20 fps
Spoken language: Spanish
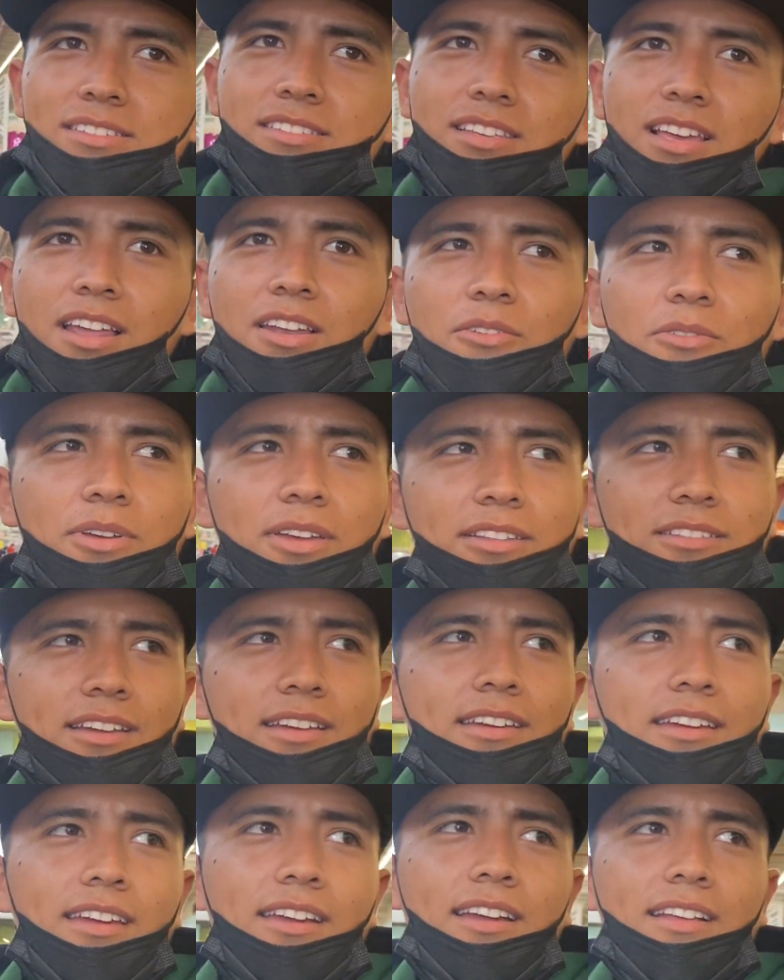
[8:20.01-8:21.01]
Saludito,
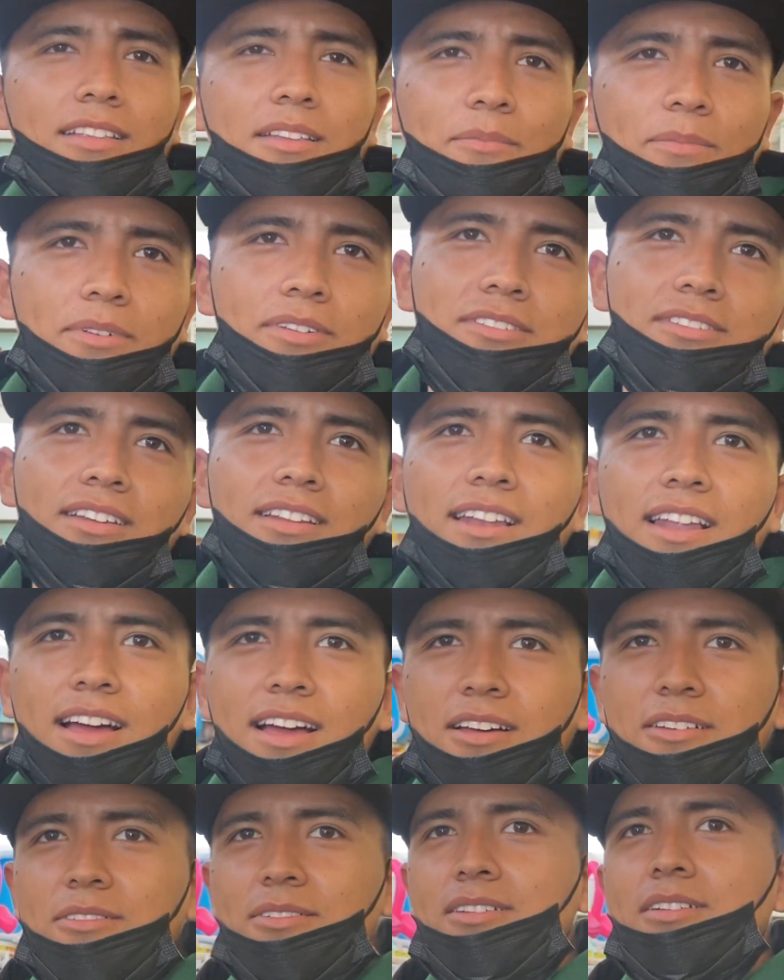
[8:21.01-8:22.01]
aquí hay gente por este
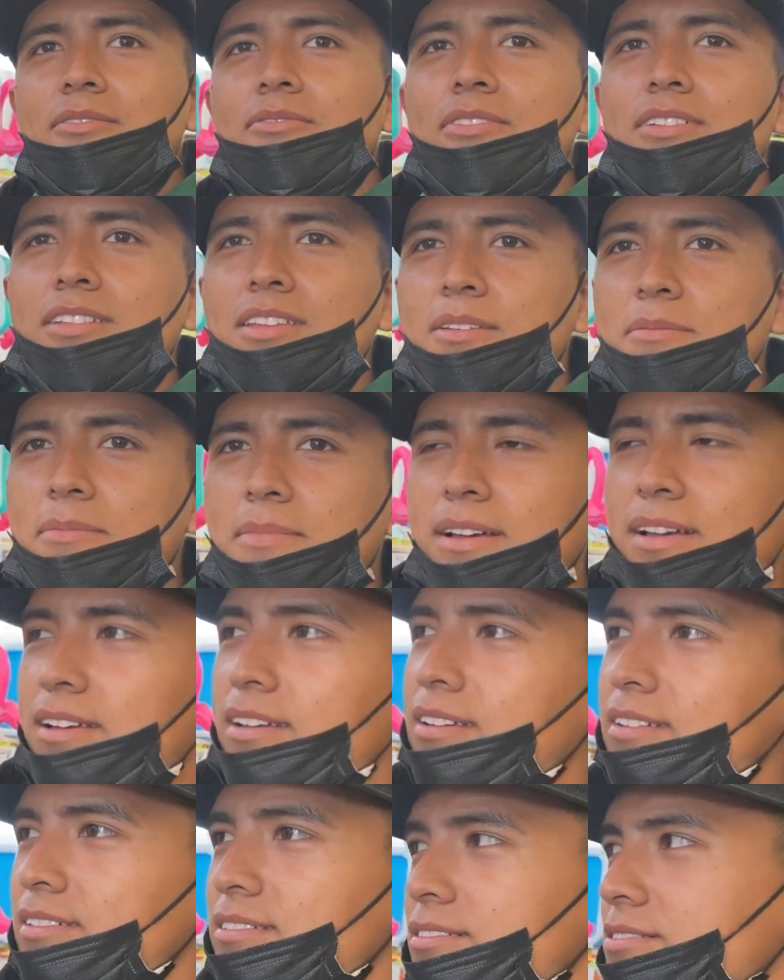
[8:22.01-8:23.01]
lado, allá enfrente y
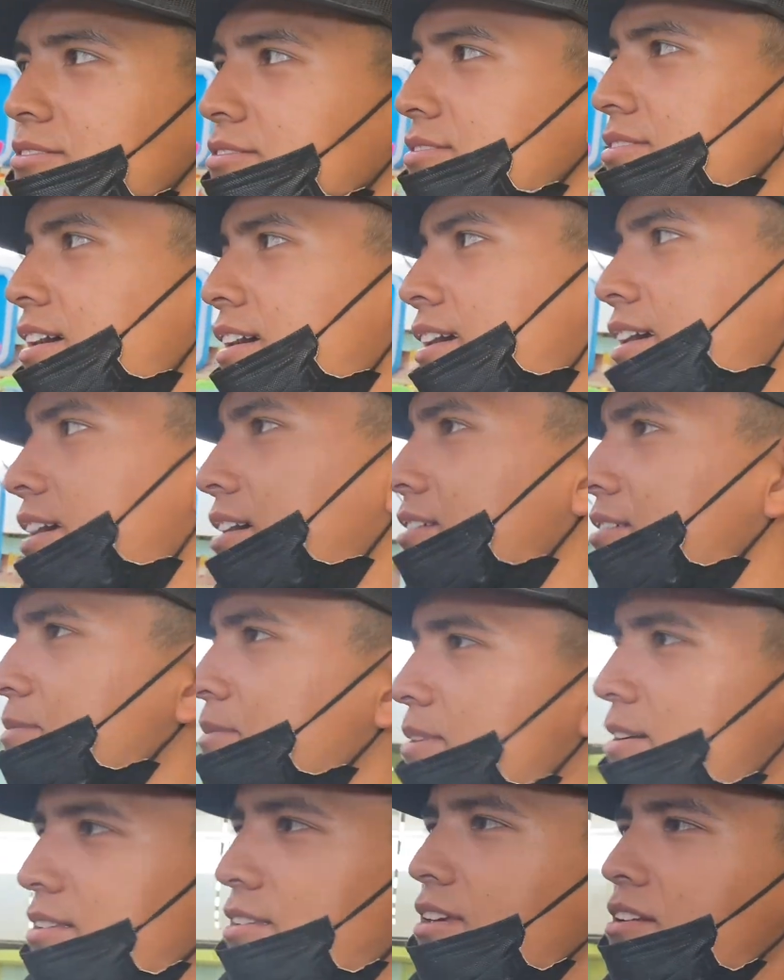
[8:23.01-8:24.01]
más, los cajeros,
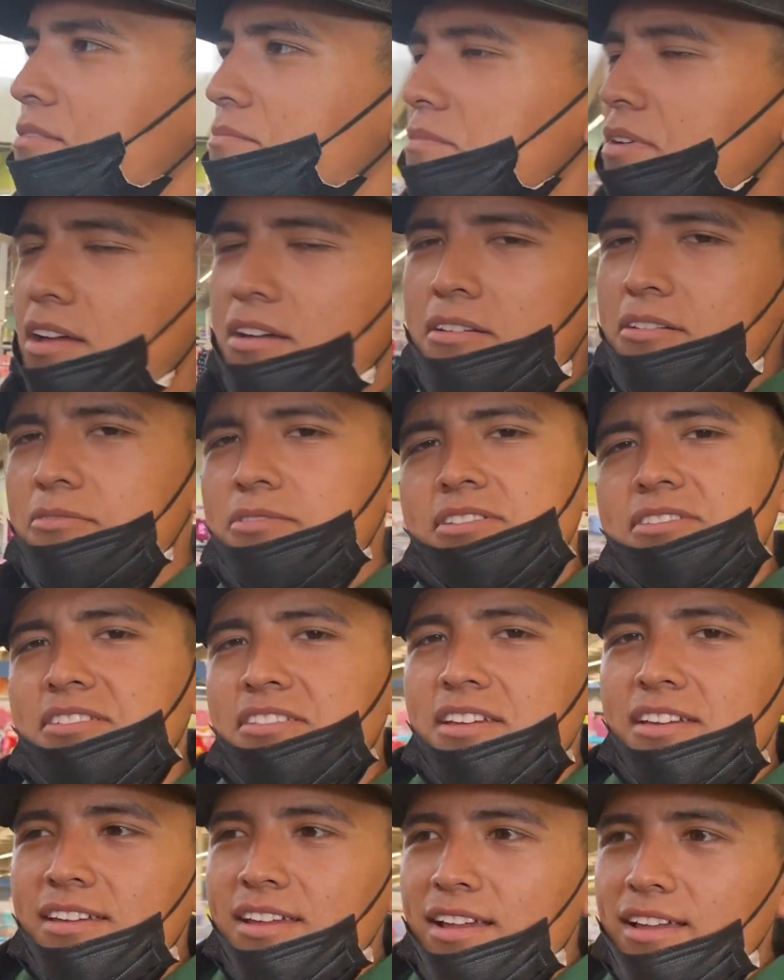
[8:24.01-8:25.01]
bueno, no me da
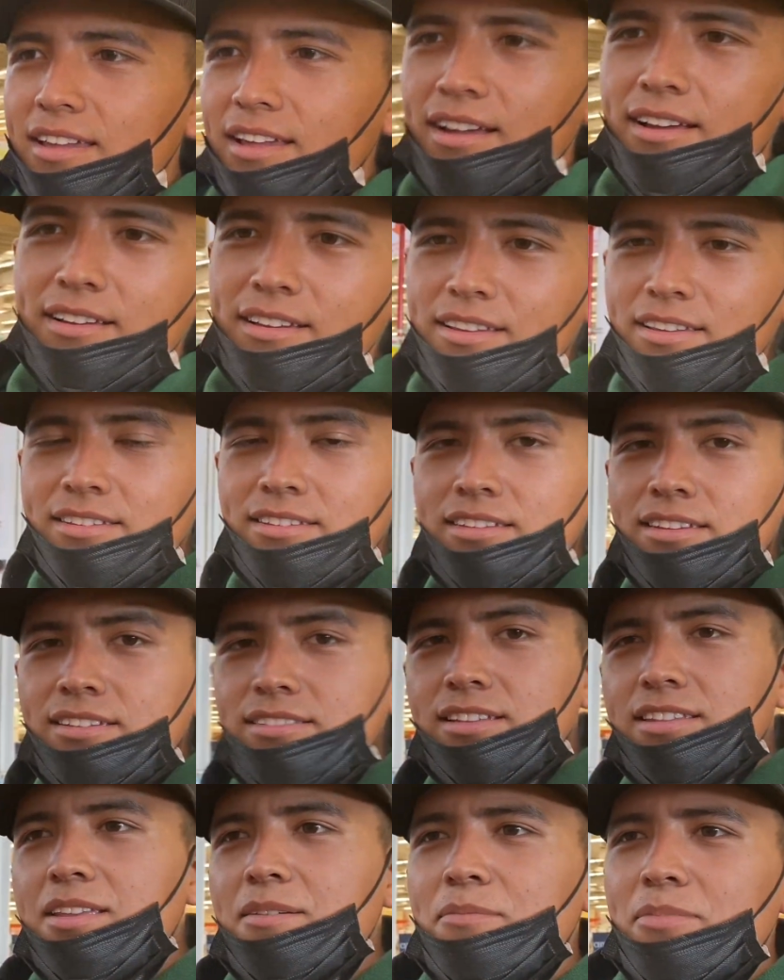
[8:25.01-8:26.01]
ya, ya. Y
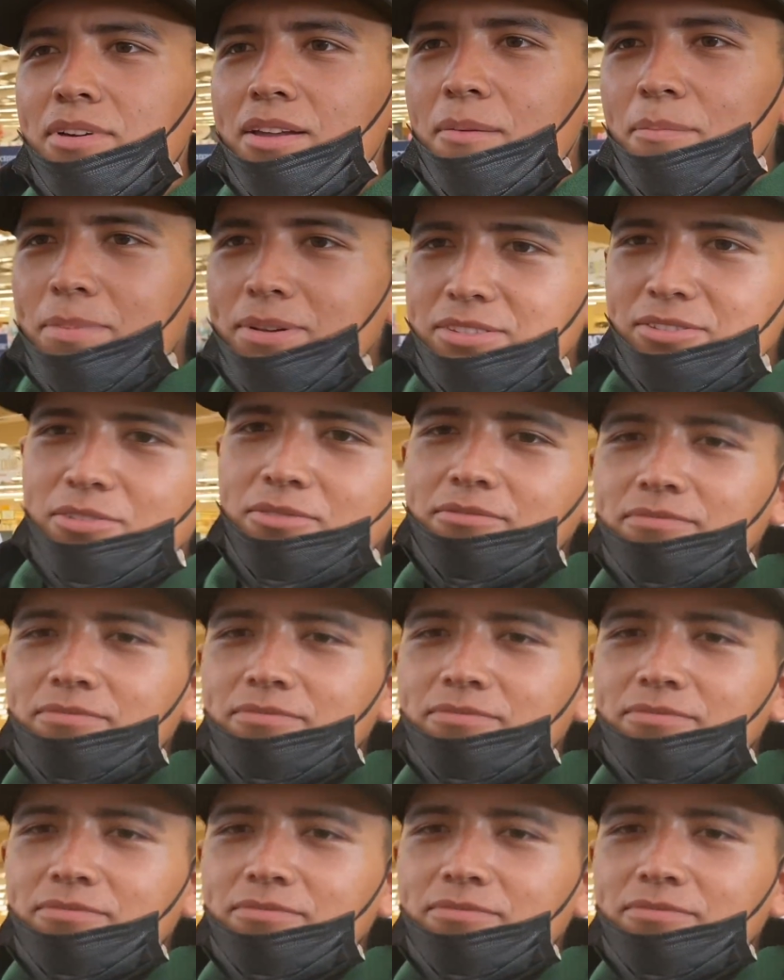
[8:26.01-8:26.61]
ese tiempo ya pasó.